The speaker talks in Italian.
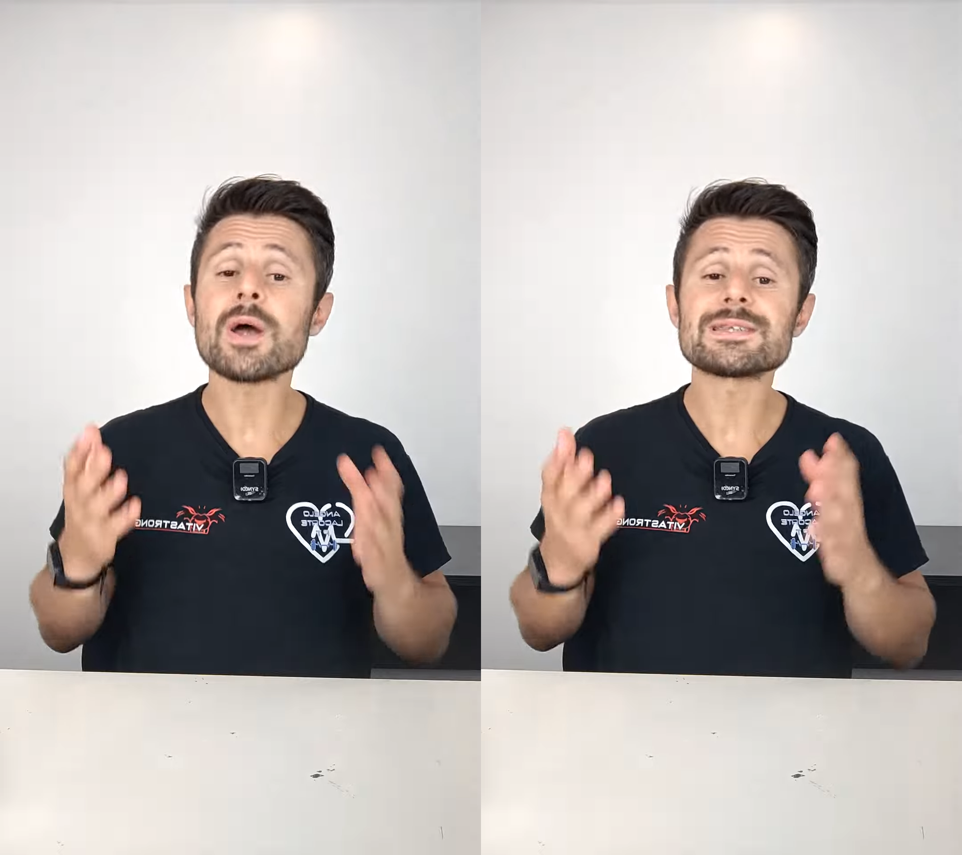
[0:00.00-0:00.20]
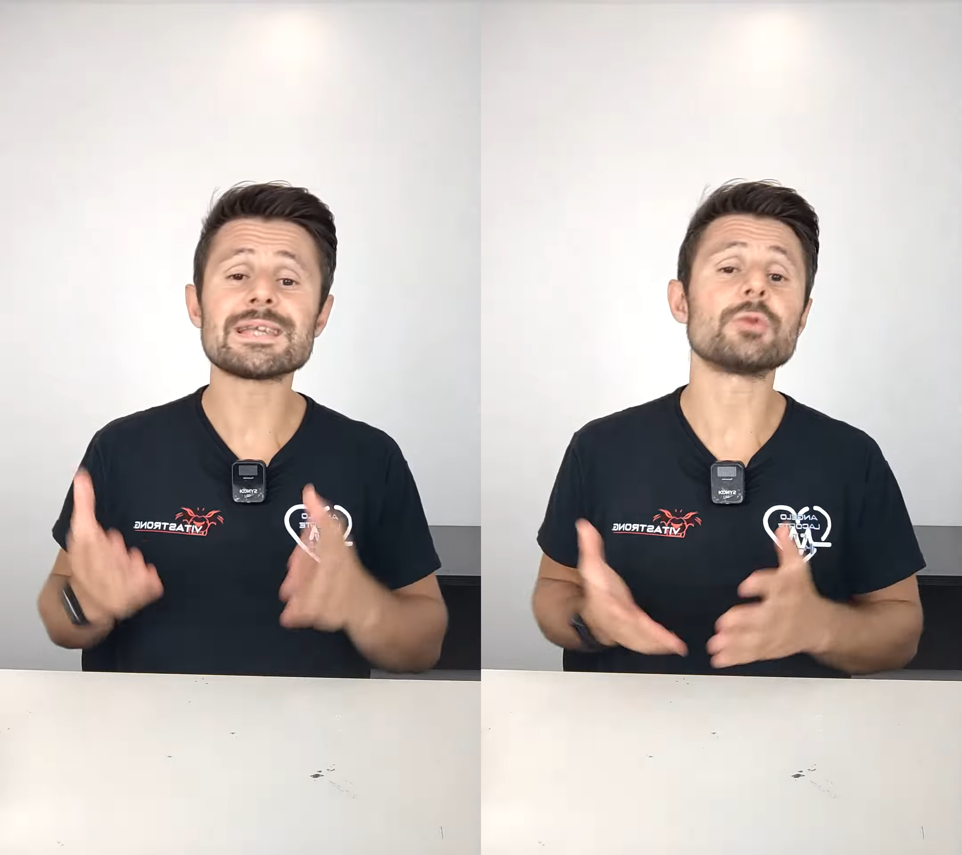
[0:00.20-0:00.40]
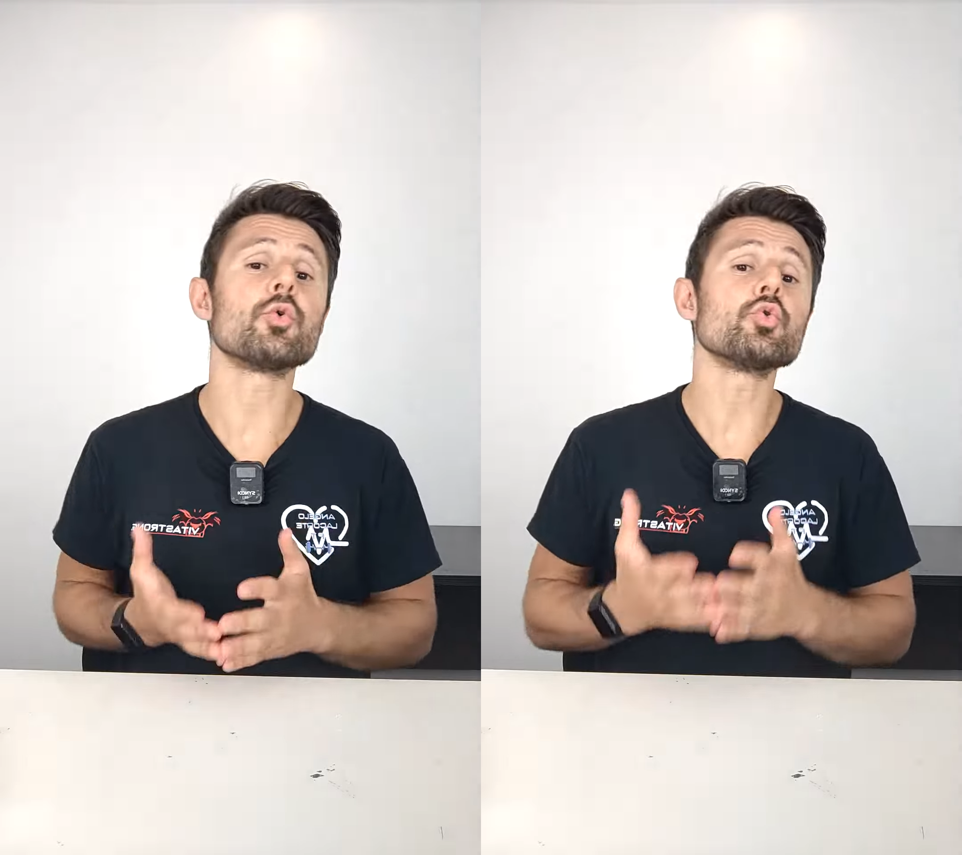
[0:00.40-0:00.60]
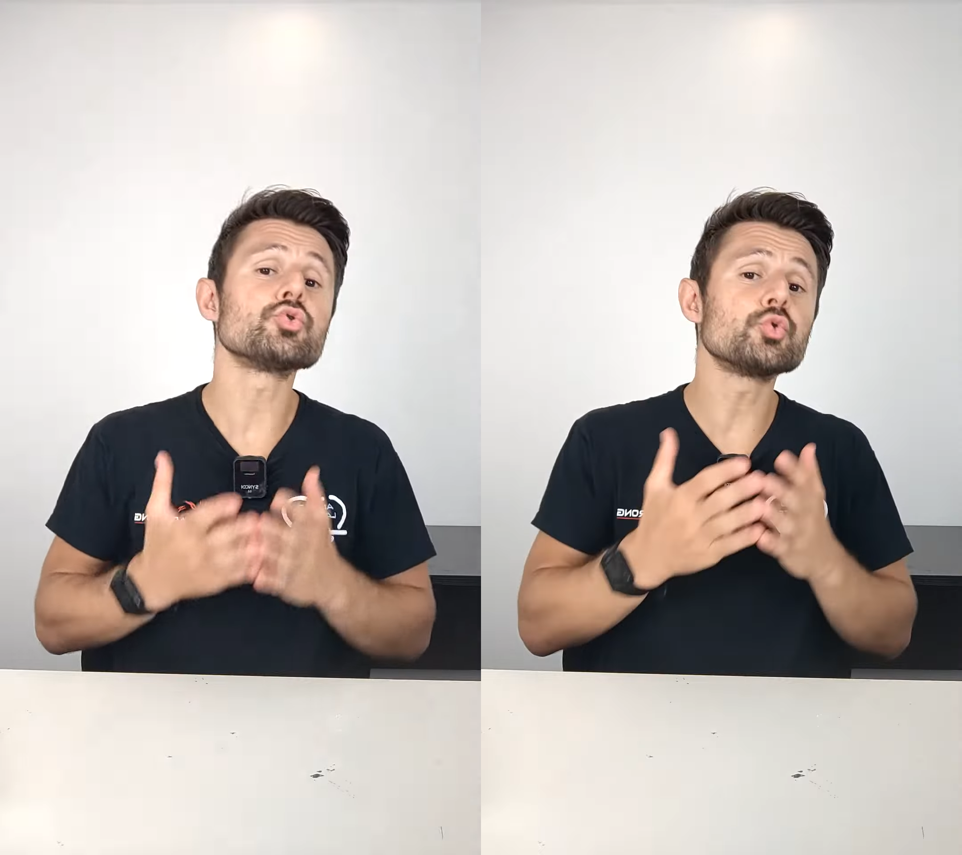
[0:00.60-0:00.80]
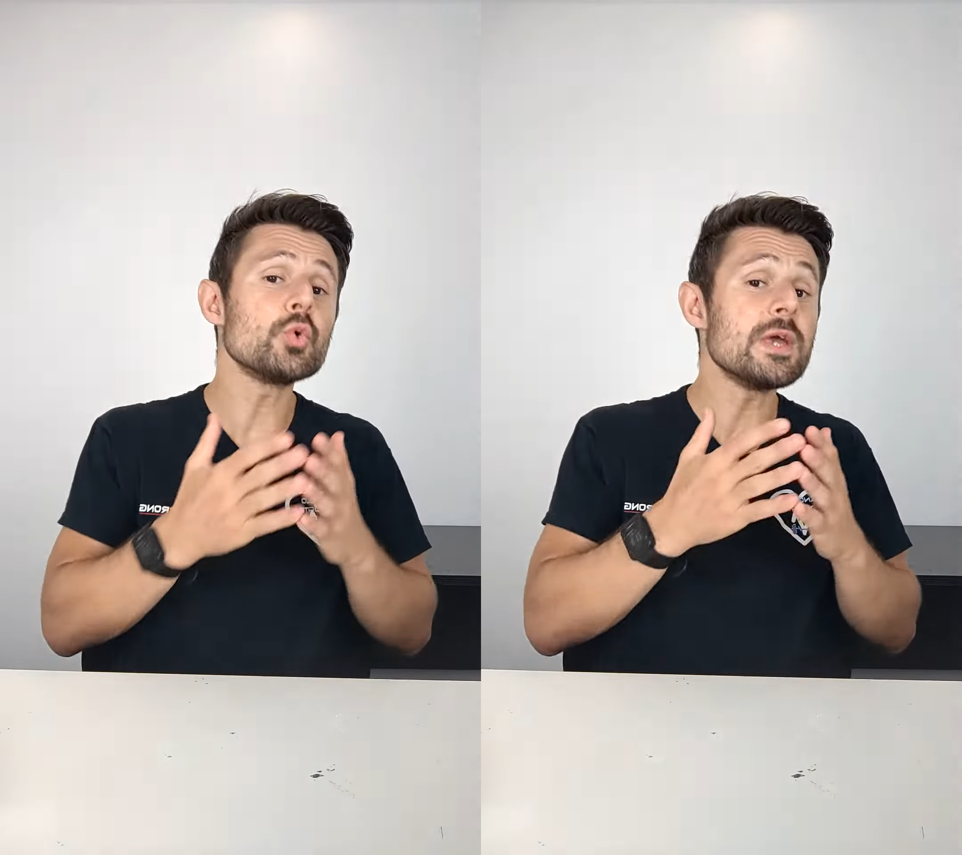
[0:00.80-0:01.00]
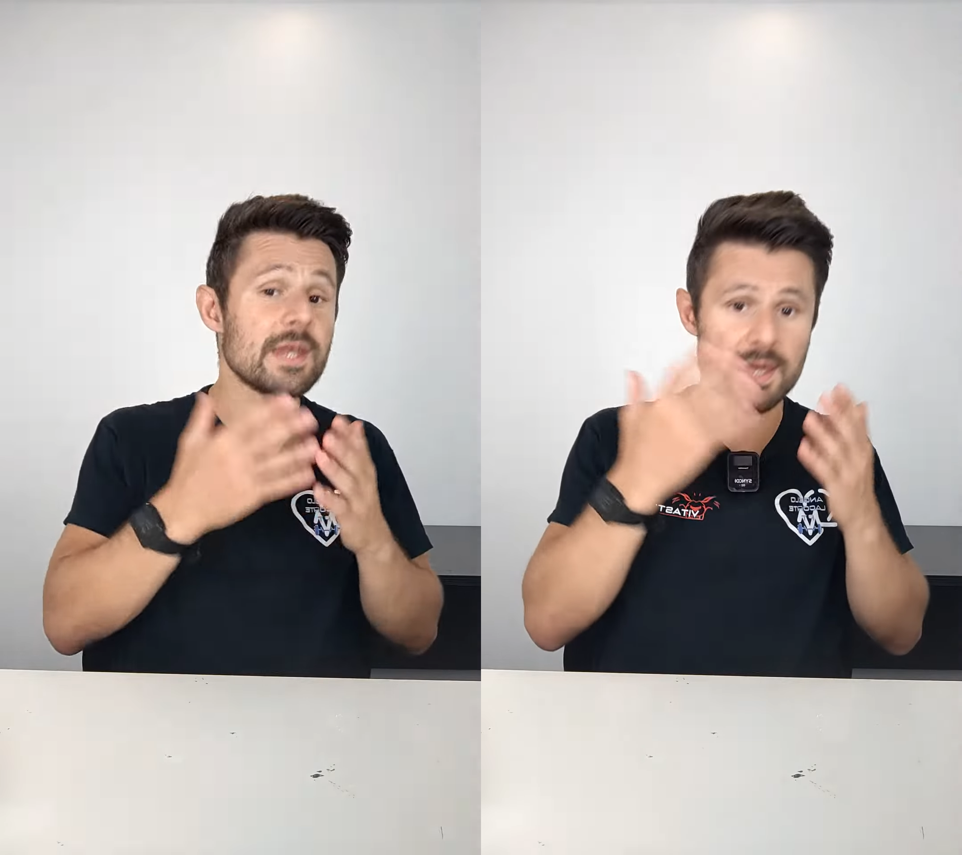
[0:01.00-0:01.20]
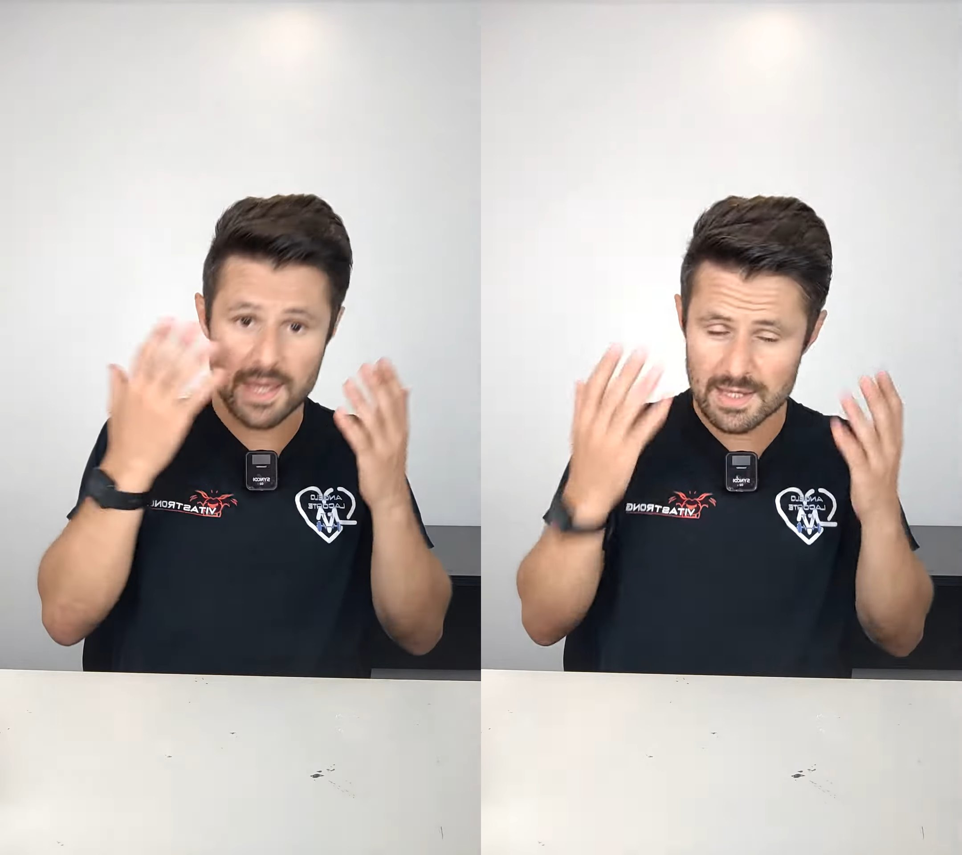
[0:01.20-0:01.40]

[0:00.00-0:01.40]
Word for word: è stato costruire